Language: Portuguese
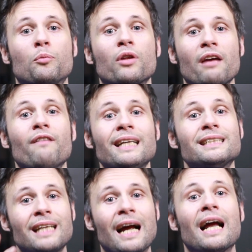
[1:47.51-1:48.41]
porque vai
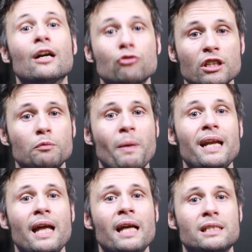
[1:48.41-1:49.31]
estragar sua
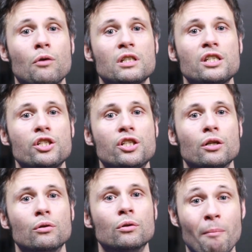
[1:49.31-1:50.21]
experiência ao
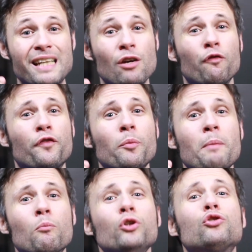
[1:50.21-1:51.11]
assisti-lo. Mas é um
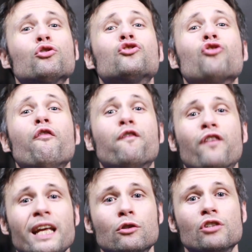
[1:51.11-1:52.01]
filme muito
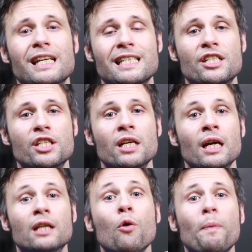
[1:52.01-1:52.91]
sofrido de assistir.
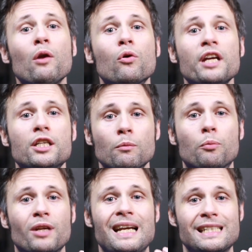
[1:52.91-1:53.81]
Não pelo ritmo,
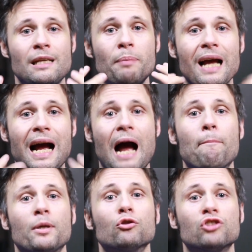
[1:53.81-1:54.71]
porque ele é sempre
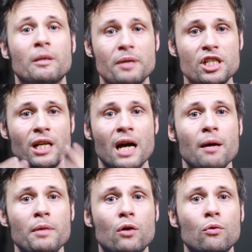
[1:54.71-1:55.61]
rápido, sempre
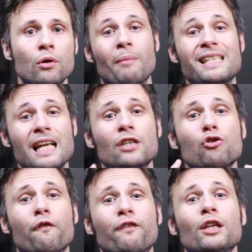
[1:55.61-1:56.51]
dinâmico, mas ele é
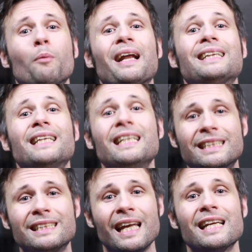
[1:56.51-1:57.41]
sofrido pela
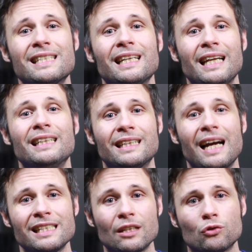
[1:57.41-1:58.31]
tristeza que ele
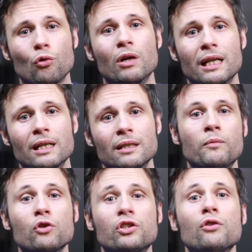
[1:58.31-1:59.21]
traz à tona.
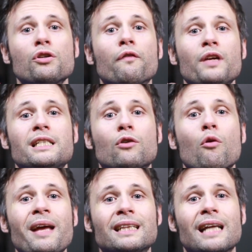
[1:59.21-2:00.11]
Não sei onde eu vi esse
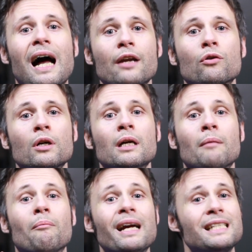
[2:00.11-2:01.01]
comentário,
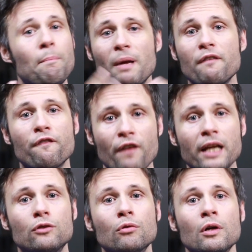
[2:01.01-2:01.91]
mas é
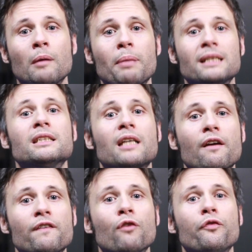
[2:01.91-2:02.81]
perfeito para descrever o